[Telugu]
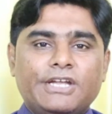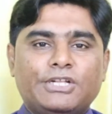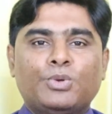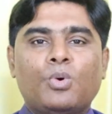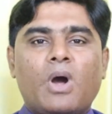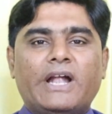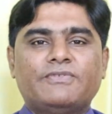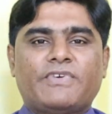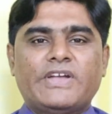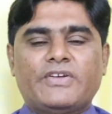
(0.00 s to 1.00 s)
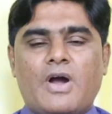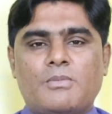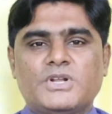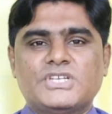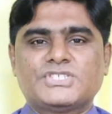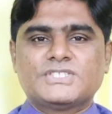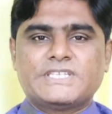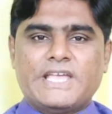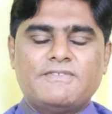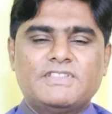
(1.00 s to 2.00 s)
ఈ టూ అండ్ ఫైవ్ కాంబినేషన్స్
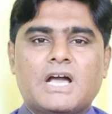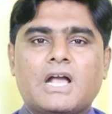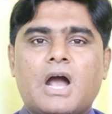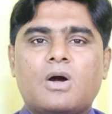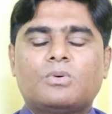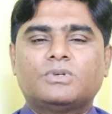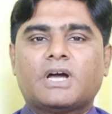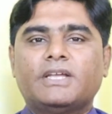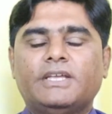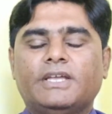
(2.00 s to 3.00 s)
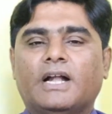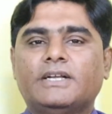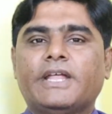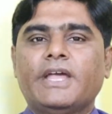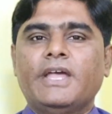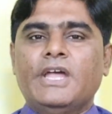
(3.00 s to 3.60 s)
ఏ విధంగా ఉంటాయి అంటే